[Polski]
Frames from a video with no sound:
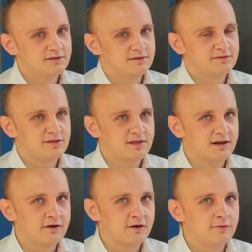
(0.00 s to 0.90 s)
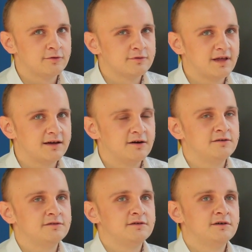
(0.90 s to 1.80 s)
Gdzieś tak koło
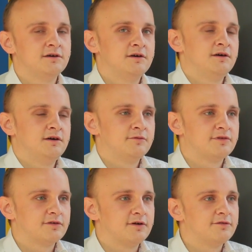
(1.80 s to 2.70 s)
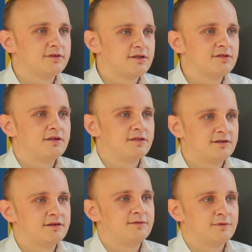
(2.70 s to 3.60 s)
lutego, może trochę wcześniej,
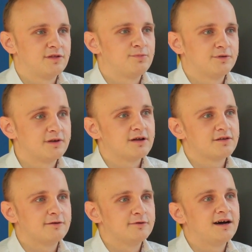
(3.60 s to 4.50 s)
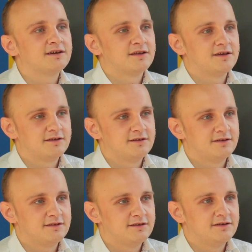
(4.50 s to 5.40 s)
zaczynamy się spotykać regularnie
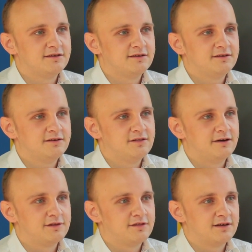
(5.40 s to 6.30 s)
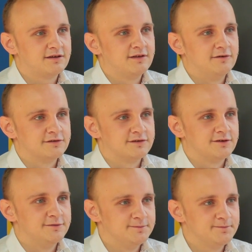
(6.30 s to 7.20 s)
i, i działać tak na ostro.